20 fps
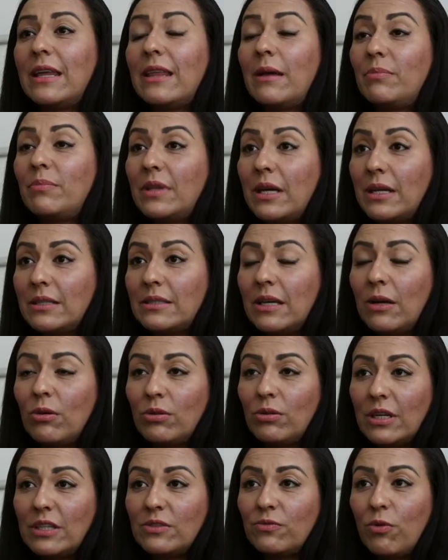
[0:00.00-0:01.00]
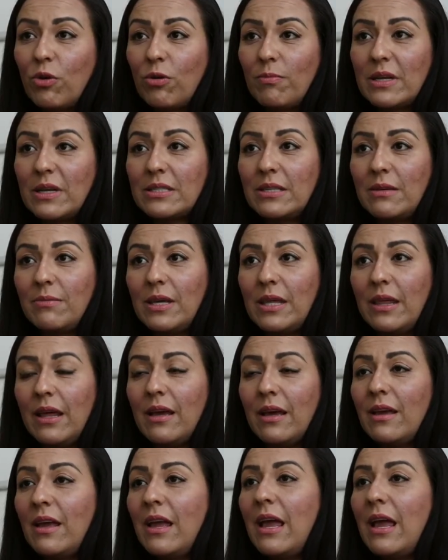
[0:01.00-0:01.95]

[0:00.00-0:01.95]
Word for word: y adaptarse a otras formas de vida